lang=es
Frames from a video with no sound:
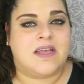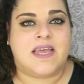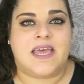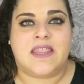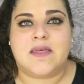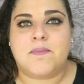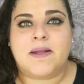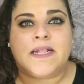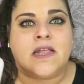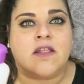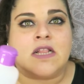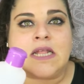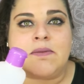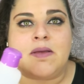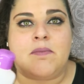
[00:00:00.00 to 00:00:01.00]
Es depende de
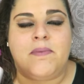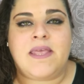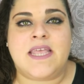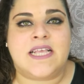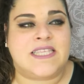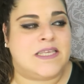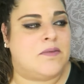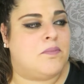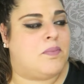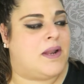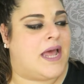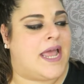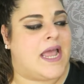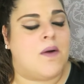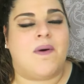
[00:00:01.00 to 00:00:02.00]
donde me pille,
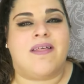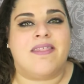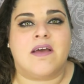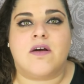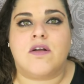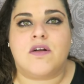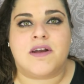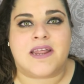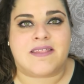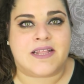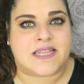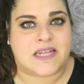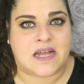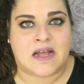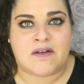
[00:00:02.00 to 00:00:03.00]
siempre hay agua de colonia de
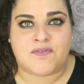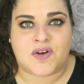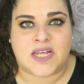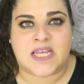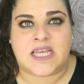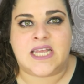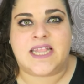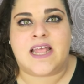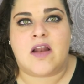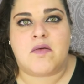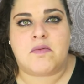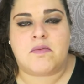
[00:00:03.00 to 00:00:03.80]
esta fresquita.